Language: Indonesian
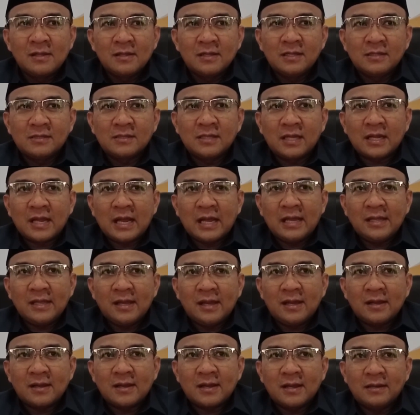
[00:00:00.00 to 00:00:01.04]
kita
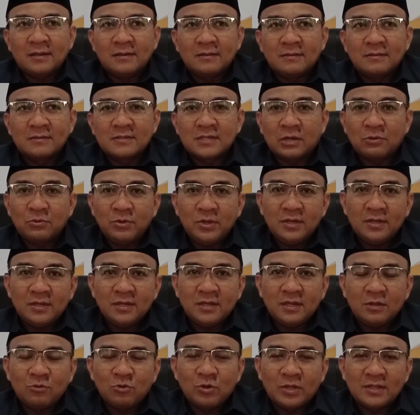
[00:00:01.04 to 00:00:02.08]
kaya akan sawit
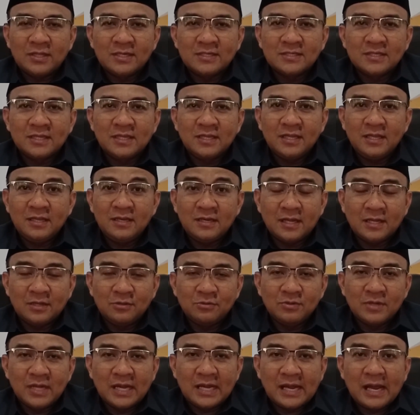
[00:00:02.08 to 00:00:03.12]
di Kuantan sini dan
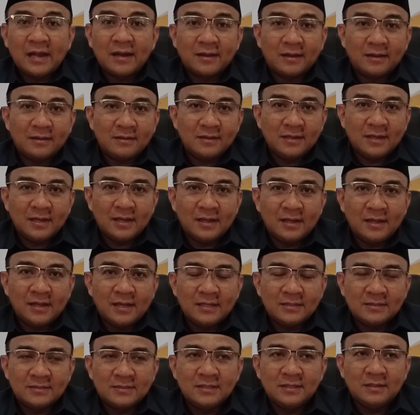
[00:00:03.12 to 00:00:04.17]
juga karet ya
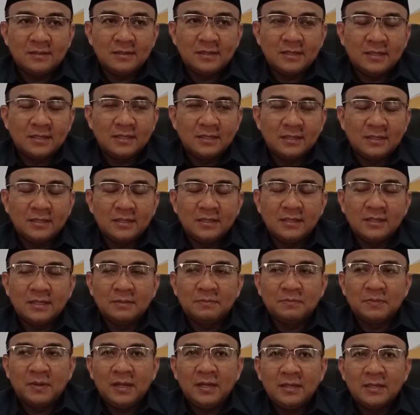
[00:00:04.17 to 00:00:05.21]
hasil dari
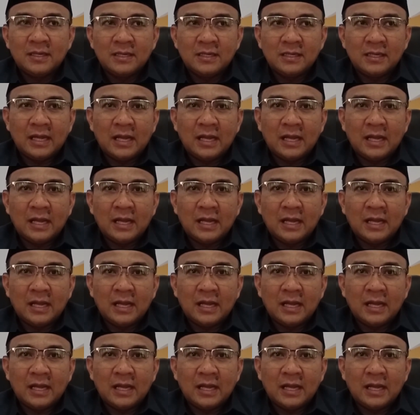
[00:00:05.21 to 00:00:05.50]
apa dari